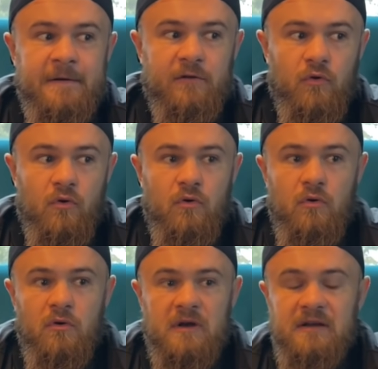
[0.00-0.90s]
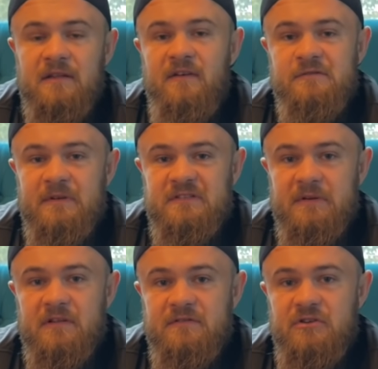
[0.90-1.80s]
Но когда два
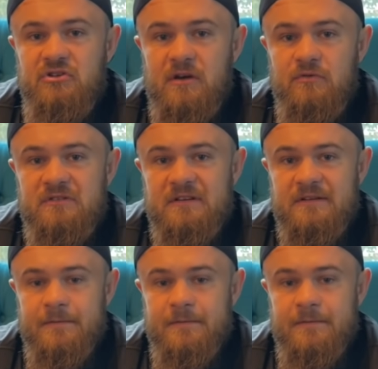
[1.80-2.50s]
спортсмена встречаются э,